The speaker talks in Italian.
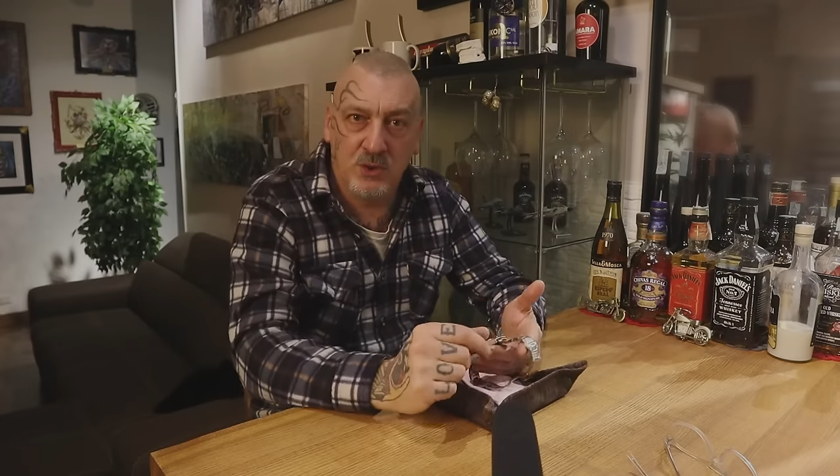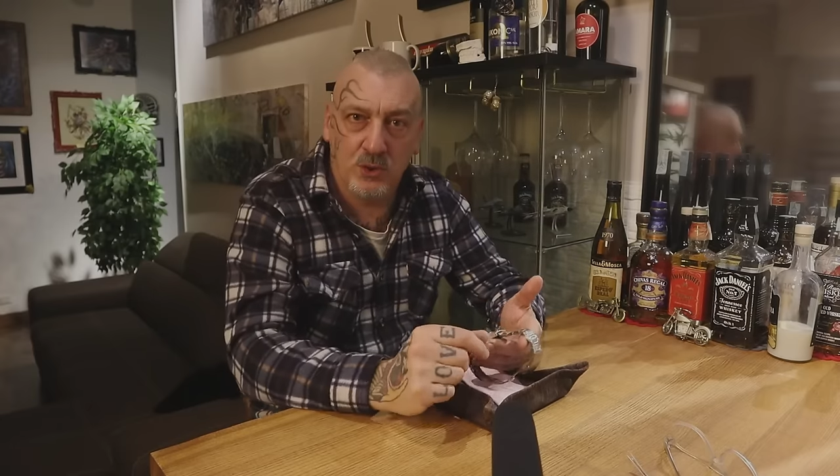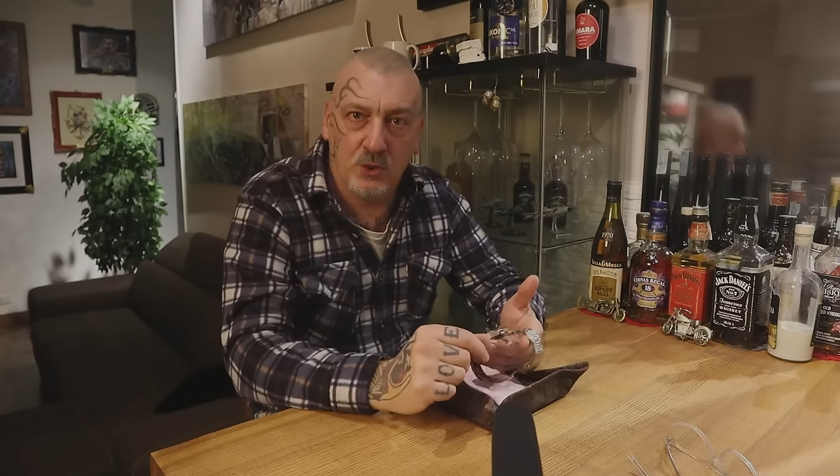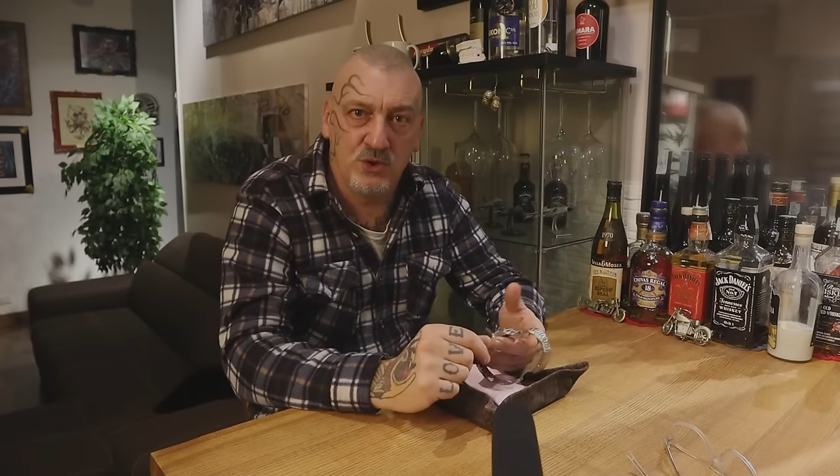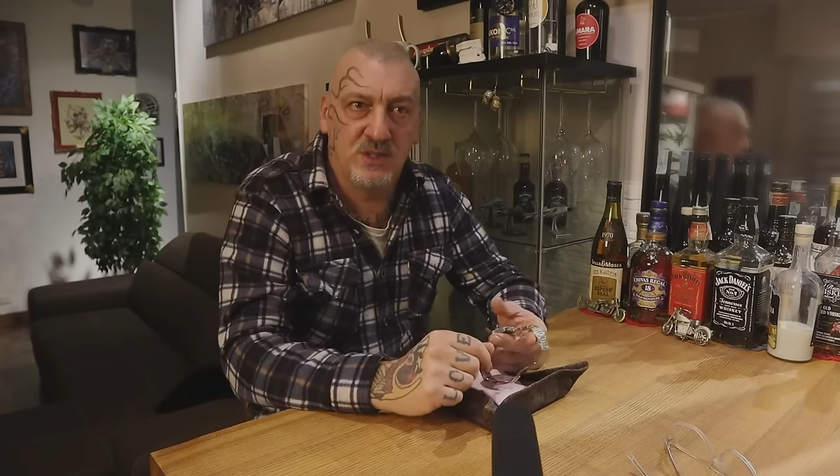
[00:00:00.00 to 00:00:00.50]

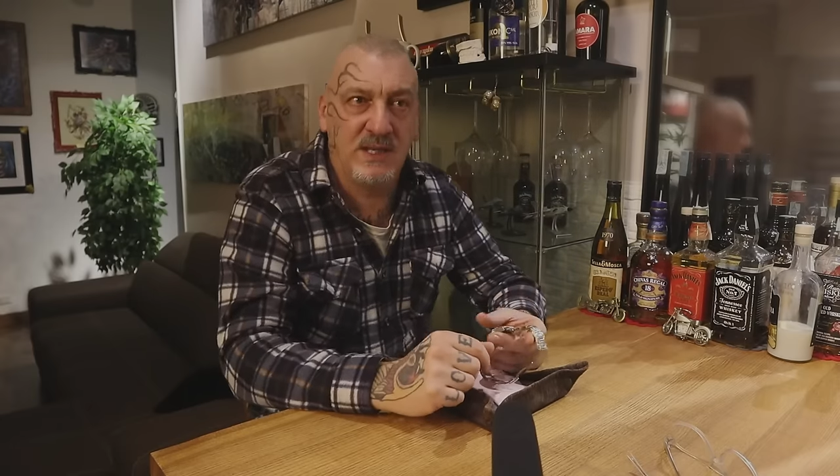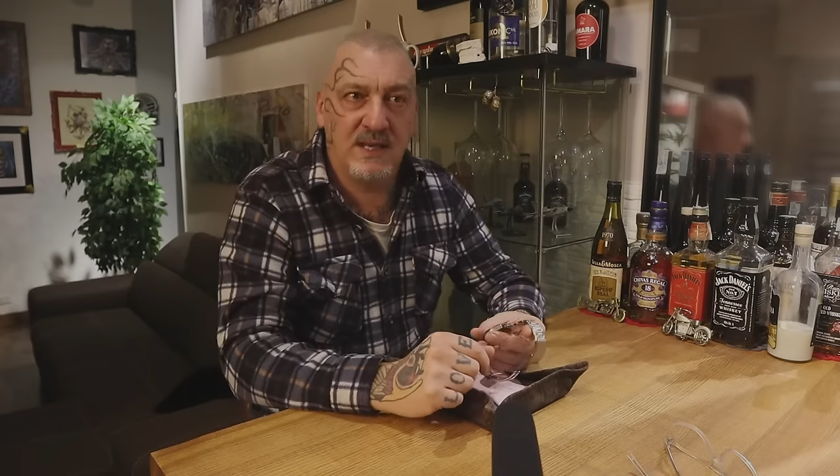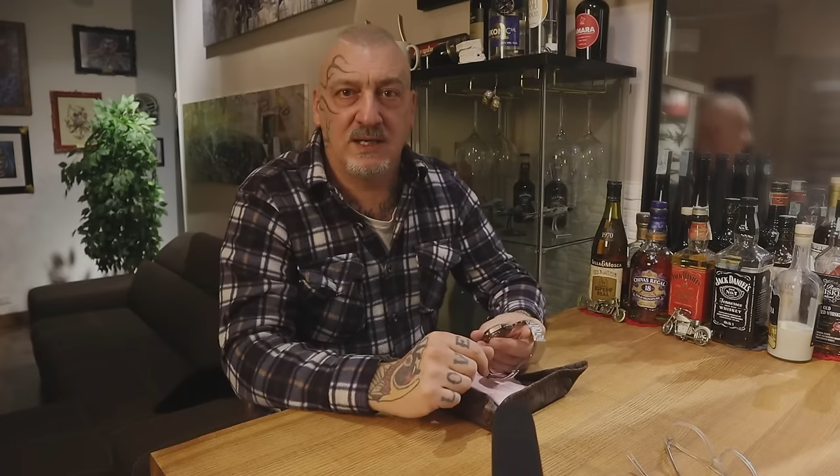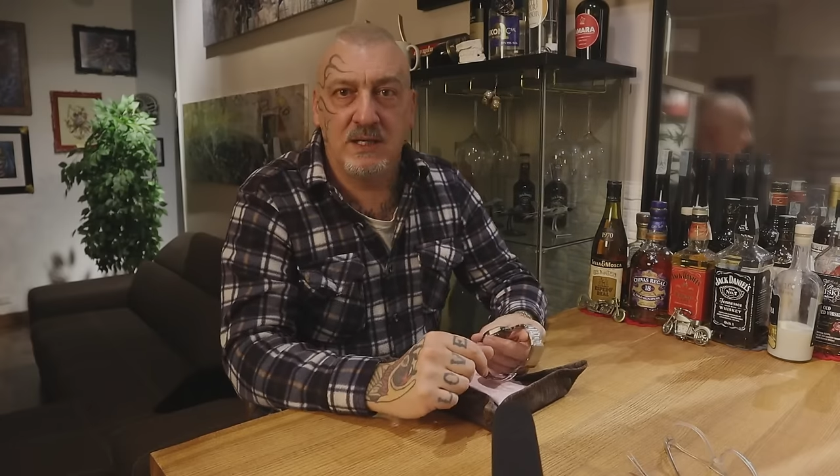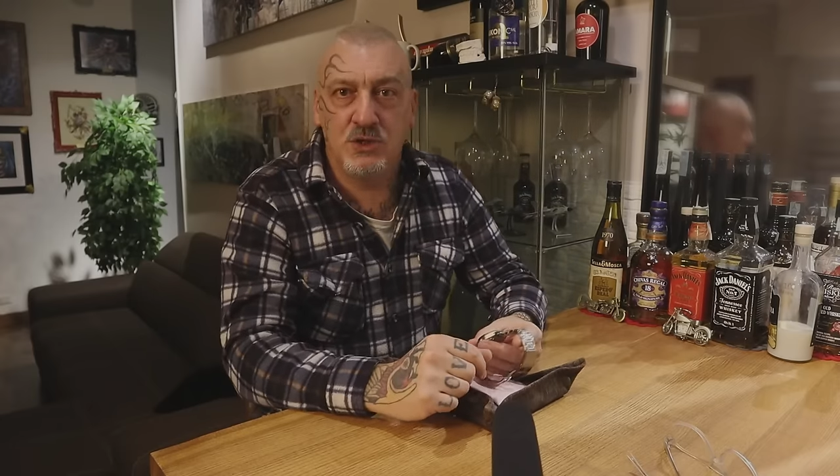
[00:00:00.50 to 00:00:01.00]
orologi
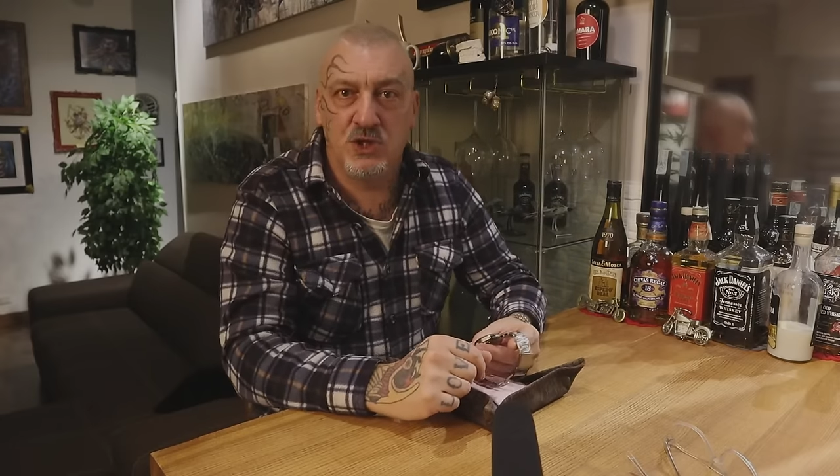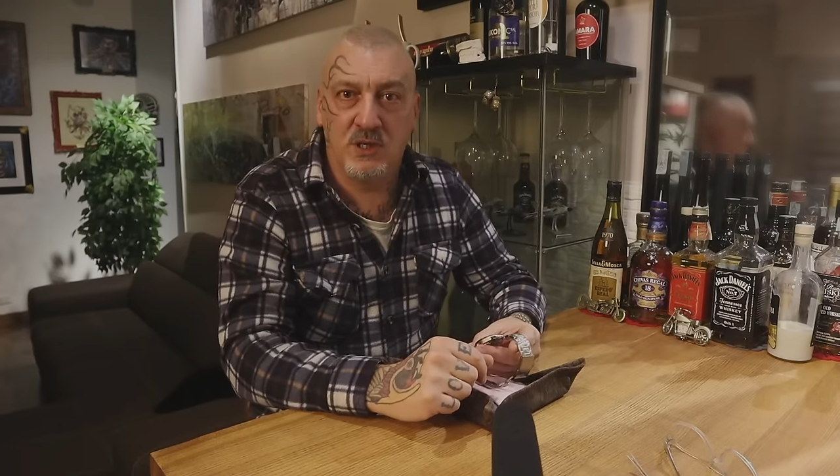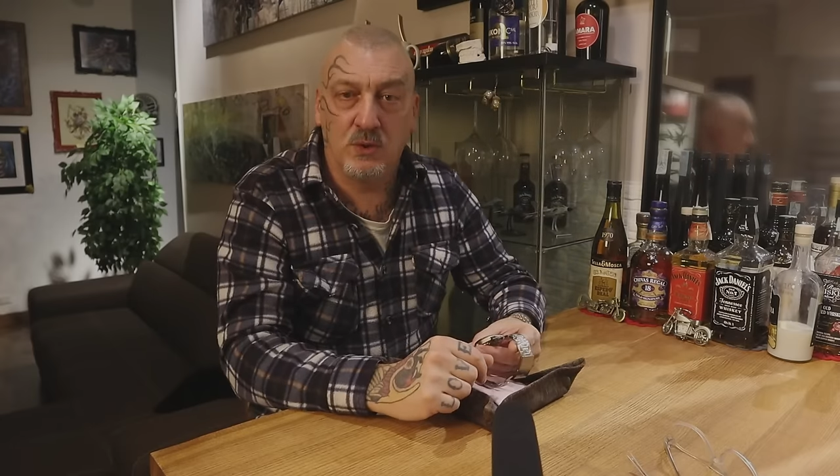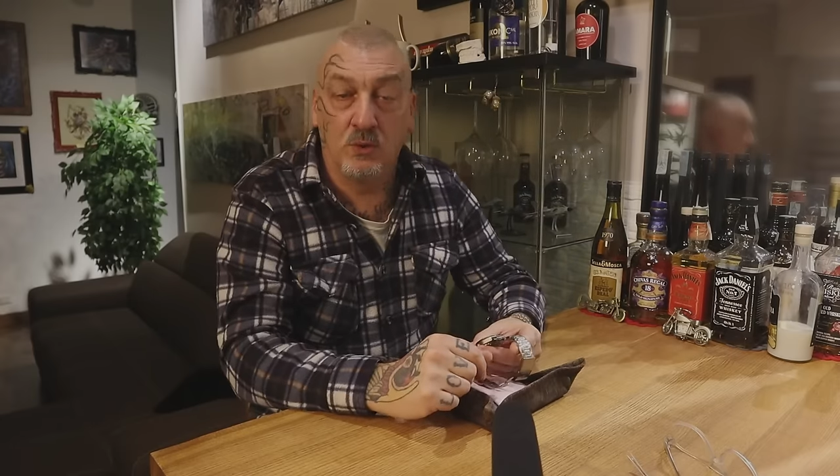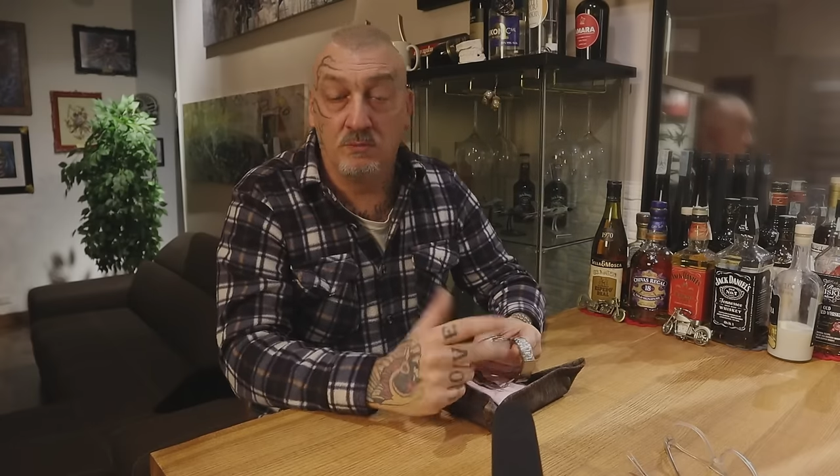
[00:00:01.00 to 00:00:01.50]

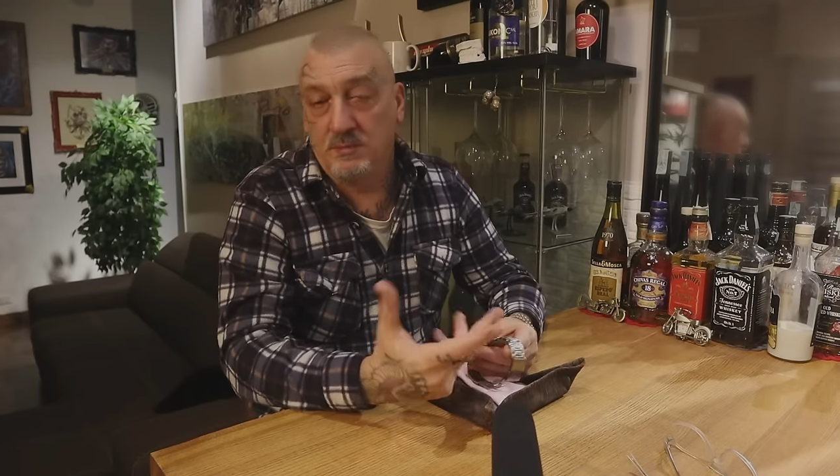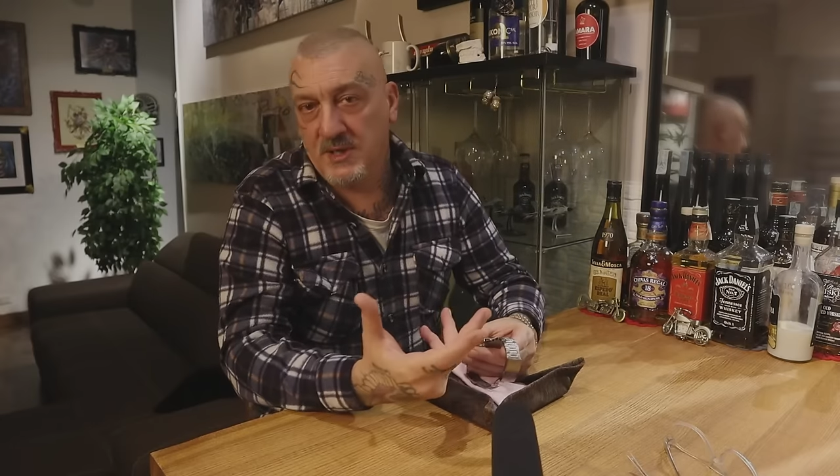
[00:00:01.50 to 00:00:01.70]
tecnici con